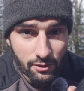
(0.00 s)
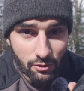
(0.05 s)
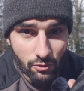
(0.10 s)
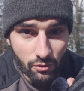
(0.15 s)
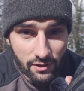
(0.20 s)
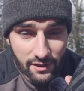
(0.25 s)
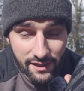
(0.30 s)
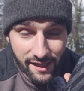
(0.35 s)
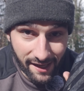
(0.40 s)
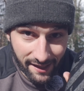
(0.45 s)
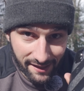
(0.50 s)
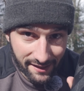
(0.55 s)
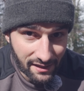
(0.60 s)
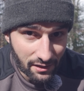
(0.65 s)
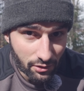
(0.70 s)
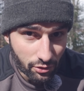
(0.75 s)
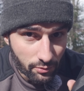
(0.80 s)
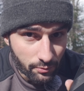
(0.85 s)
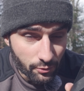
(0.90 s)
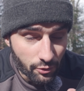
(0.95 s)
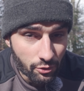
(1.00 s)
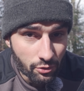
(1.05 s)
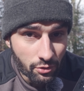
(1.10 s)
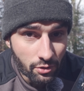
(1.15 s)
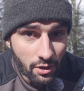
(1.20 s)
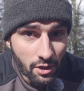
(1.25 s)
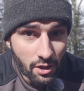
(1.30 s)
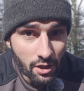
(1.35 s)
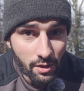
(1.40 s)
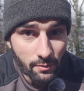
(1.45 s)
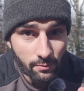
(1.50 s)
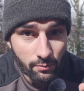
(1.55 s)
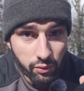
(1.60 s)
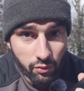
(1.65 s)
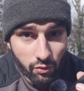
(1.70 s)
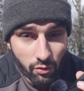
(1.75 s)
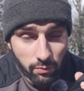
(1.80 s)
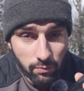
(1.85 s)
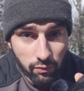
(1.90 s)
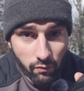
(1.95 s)
donc il n'y a rien de mieux
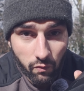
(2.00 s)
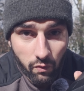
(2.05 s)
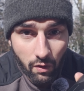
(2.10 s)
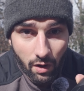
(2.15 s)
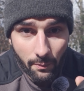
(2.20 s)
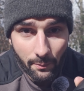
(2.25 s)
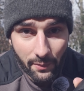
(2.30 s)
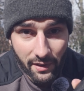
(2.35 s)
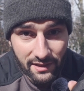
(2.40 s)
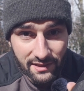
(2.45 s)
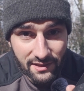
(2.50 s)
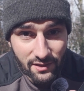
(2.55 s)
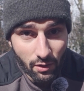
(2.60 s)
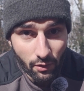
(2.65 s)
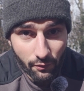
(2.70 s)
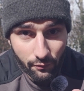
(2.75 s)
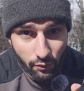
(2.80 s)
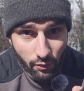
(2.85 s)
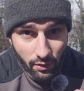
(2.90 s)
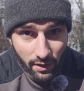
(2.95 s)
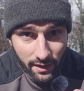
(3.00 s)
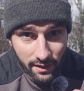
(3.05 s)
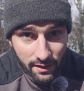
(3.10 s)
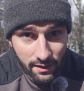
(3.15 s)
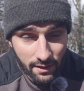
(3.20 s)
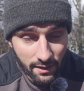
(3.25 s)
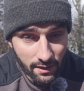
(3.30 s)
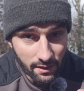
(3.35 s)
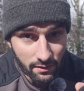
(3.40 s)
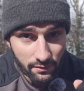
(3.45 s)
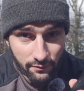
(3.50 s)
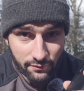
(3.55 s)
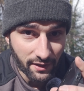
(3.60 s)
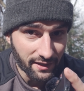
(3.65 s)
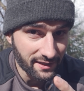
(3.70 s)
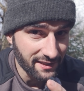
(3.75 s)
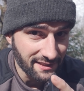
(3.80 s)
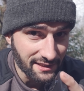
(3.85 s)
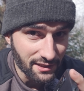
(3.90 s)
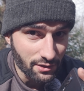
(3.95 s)
pour pouvoir partir en forêt,
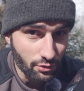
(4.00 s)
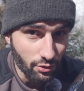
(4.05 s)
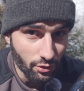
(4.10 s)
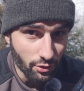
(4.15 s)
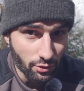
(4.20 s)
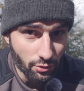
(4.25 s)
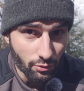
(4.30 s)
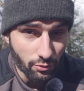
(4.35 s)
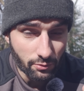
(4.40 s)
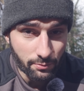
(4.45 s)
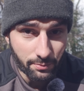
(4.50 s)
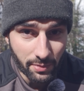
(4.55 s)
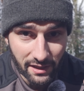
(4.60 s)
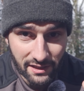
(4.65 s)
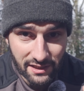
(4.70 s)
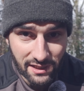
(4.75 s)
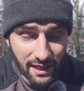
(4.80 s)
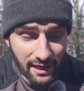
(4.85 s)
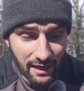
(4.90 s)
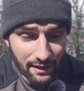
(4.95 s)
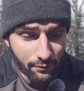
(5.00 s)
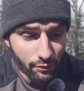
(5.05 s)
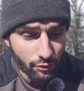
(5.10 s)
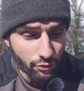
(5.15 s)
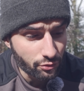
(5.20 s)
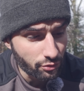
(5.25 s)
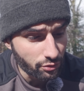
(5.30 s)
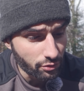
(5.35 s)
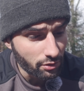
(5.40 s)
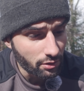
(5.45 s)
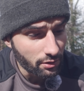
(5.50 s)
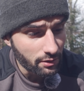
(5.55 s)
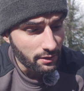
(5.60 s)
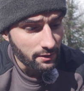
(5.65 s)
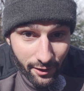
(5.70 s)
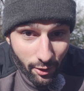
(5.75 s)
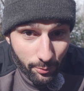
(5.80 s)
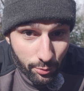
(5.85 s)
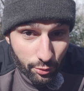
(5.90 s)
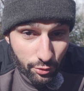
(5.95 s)
faire des excursions, partir à l'aventure.
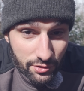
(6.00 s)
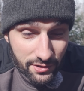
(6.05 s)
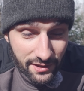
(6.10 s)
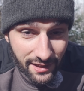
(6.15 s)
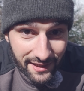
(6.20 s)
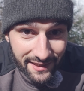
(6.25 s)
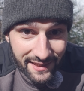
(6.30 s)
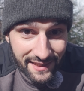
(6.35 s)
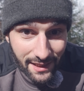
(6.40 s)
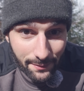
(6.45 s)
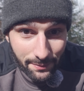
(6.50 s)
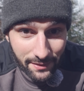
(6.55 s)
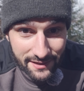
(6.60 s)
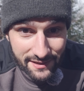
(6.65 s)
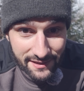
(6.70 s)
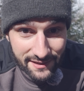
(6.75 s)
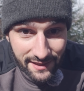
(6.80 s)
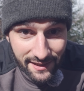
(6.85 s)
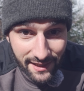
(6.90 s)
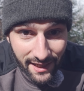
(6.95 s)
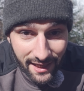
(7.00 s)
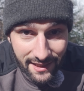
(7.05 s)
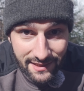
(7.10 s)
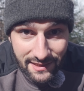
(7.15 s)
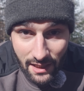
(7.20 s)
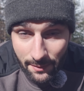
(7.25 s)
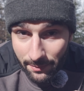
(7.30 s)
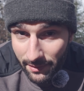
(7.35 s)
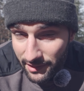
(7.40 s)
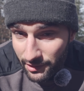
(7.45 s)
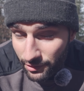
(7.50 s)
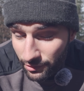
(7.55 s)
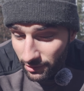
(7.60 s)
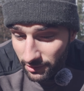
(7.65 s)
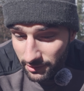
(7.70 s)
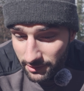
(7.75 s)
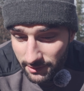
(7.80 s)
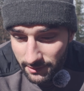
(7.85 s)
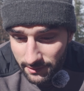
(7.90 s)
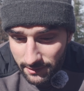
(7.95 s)
Et en plus, il a des capacités assez
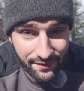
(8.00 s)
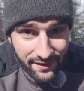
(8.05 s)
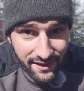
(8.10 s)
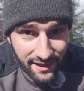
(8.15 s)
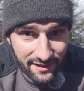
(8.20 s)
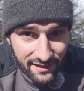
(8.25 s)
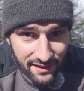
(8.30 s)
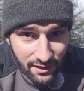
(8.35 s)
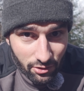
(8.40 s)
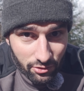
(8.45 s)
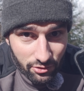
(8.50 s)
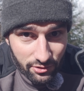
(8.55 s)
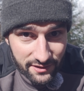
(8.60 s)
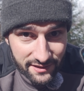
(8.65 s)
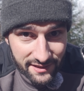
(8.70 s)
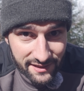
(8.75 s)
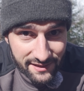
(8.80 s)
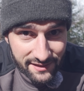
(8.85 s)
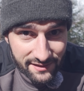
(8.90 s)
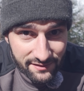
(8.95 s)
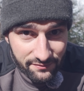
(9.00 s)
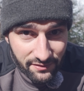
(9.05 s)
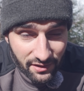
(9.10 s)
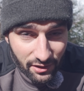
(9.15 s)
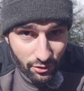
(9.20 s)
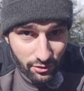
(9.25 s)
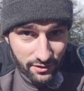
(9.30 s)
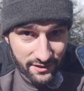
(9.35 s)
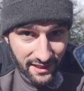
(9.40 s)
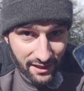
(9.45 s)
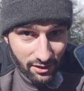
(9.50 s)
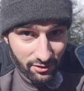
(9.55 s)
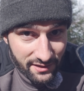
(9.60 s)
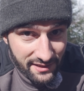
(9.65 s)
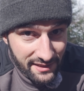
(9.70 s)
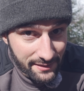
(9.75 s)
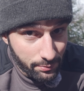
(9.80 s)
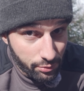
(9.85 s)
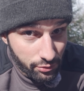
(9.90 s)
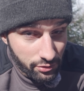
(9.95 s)
impressionnantes avec un écran de
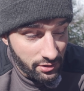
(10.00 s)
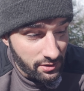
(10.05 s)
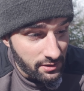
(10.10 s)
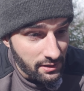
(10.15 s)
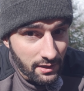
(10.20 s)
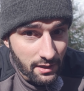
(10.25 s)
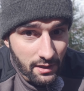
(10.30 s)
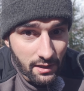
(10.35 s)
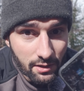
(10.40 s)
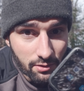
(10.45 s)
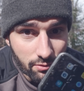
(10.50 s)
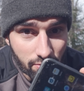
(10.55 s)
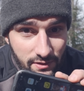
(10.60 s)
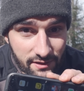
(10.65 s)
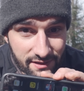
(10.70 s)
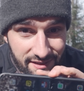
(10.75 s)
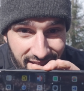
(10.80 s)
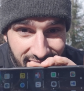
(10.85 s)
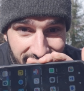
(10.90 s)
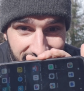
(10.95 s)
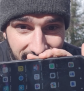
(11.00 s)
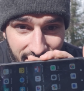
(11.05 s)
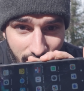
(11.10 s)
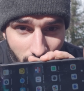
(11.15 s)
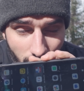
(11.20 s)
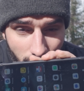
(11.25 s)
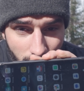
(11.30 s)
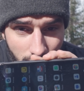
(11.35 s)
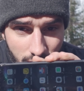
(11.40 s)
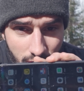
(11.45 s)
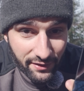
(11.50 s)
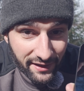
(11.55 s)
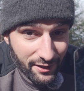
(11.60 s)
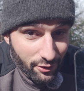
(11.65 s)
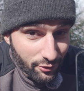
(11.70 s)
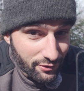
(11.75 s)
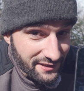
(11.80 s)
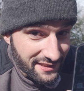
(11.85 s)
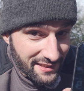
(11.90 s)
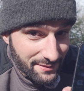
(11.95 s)
6,56 pouces, donc très très grand.
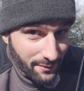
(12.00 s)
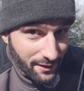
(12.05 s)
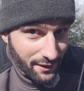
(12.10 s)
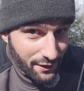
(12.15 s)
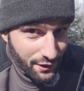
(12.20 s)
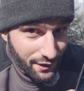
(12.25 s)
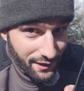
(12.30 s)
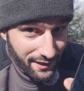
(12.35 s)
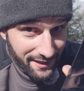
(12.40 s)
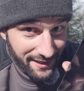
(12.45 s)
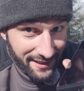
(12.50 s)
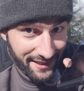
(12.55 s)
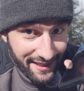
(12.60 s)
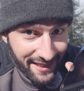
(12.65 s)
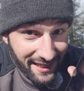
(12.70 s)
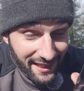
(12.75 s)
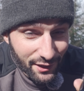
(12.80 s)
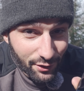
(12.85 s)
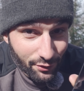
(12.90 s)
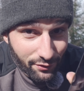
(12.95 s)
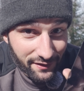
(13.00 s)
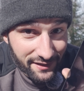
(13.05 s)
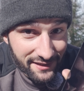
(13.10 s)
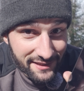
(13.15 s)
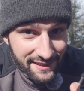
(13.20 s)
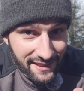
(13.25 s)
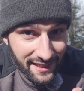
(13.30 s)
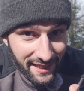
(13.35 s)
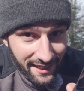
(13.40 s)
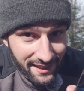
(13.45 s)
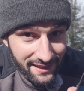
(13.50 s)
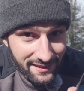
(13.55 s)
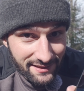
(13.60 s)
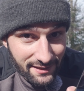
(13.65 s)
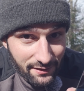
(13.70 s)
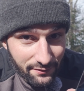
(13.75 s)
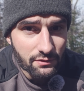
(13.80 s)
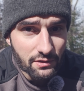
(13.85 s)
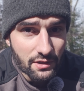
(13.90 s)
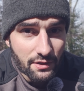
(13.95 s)
Fréquence d'image 90 Hz.
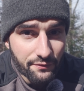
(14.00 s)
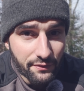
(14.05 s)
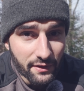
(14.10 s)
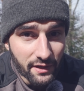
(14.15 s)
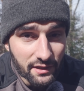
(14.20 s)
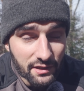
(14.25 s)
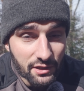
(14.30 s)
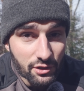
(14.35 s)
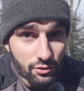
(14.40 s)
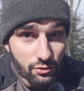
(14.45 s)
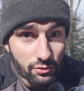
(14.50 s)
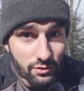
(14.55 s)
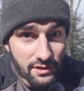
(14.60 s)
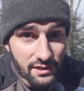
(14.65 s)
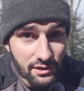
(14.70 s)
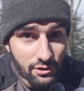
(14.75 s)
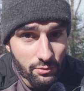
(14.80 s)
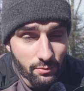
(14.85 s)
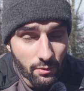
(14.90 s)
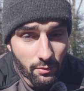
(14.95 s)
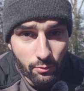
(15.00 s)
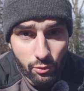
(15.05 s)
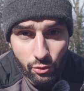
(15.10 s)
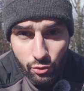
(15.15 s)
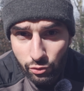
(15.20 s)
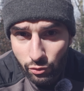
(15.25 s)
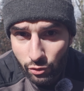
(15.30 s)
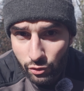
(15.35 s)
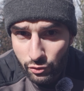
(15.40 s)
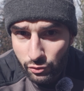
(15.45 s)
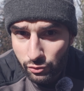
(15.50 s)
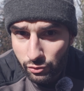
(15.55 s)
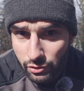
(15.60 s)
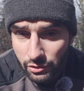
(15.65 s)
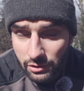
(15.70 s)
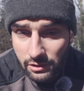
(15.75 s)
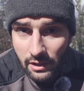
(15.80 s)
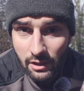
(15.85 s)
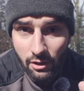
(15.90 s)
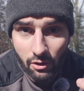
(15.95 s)
Si vous voulez faire des choses qui demandent beaucoup de
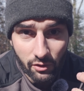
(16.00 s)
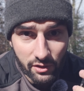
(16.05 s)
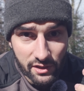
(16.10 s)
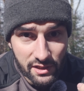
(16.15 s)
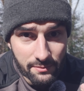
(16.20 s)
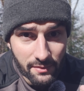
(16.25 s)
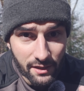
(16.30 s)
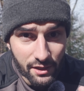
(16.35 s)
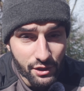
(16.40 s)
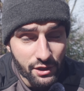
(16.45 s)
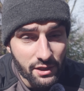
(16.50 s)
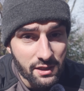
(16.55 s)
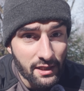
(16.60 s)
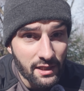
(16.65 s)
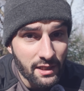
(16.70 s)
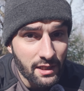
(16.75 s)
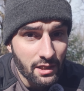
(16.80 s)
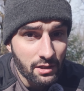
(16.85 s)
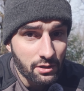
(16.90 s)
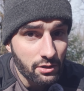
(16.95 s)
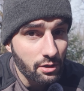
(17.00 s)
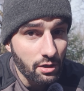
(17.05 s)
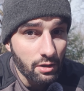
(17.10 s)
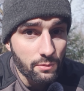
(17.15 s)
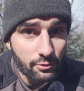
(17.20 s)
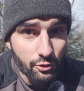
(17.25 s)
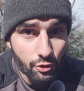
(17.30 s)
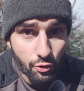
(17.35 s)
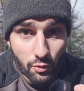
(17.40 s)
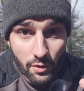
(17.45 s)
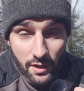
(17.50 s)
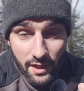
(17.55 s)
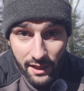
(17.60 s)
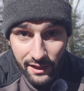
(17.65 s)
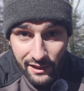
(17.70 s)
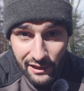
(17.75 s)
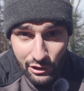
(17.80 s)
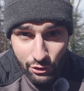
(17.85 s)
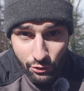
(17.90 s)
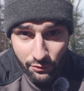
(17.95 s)
ressources en images, comme jouer
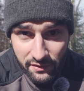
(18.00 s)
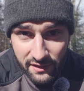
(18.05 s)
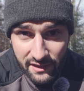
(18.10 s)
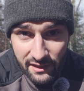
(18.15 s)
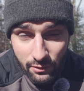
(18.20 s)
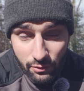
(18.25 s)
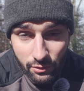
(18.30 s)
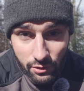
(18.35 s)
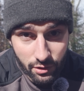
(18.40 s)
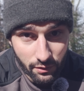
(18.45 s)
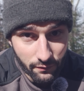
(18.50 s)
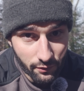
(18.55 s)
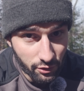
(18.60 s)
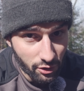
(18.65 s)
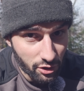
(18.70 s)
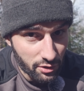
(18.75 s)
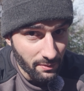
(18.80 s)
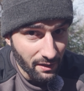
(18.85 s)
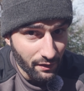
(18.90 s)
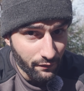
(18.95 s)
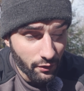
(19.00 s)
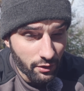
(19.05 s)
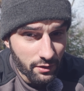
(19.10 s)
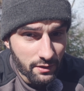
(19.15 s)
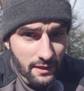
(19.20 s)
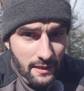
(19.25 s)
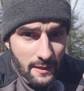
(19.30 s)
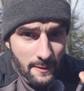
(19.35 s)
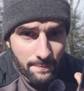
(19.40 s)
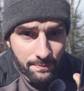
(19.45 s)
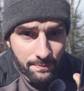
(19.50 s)
à des jeux vidéo sur votre smartphone,